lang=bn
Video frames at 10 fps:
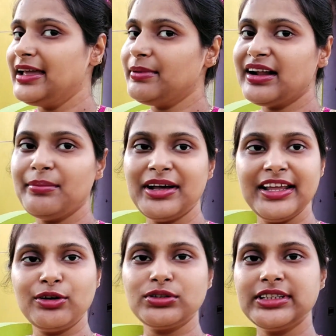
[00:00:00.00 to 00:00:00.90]
এবারে আমার
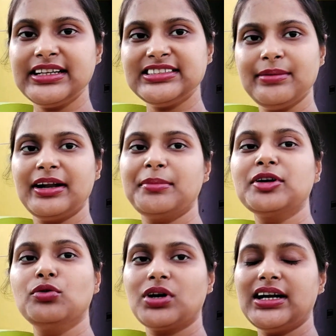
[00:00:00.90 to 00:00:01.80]
এই করতে নেই সেবারে
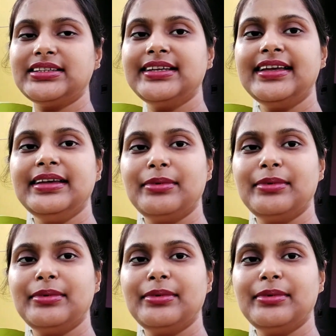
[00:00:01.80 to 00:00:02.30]
আমার নখ কাটতে নেই